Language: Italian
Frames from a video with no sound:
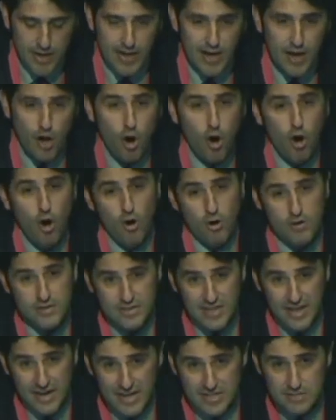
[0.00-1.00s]
eh,
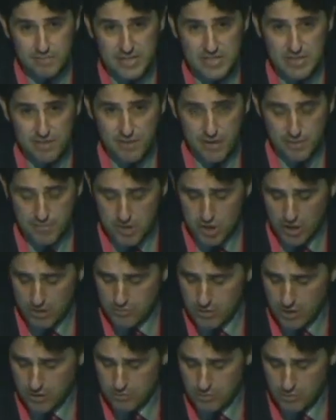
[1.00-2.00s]
o dalla spesa
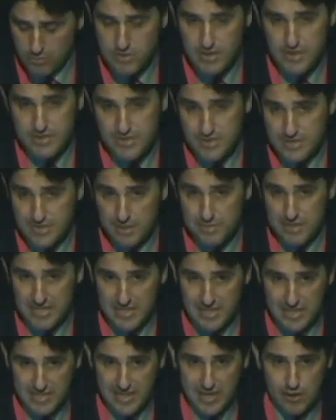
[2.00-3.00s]
farmaceutica ottenuta dal Sistema
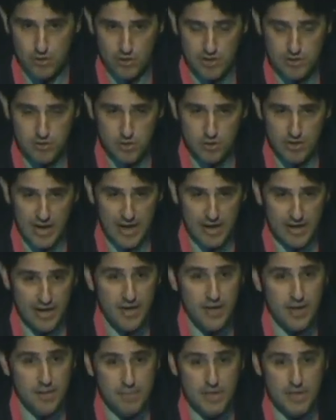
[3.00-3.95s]
Sanitario Nazionale,